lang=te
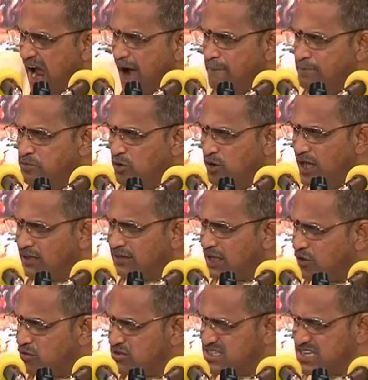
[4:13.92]
అందున
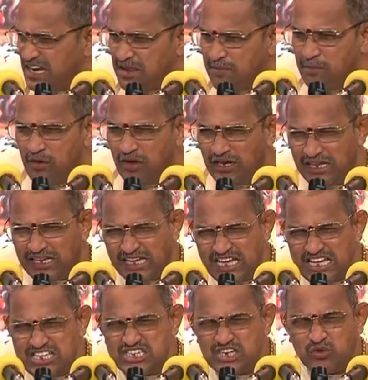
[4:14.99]
తాను చనిపోయిన
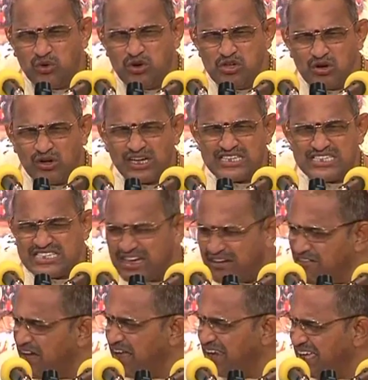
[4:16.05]
కీచకుడి యొక్క
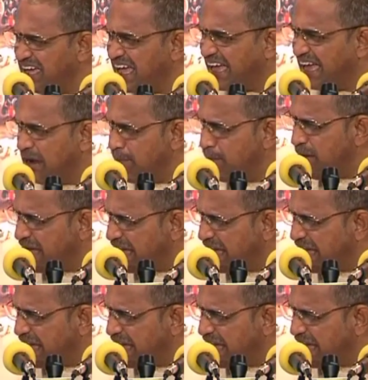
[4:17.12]
శవానికి కలిపి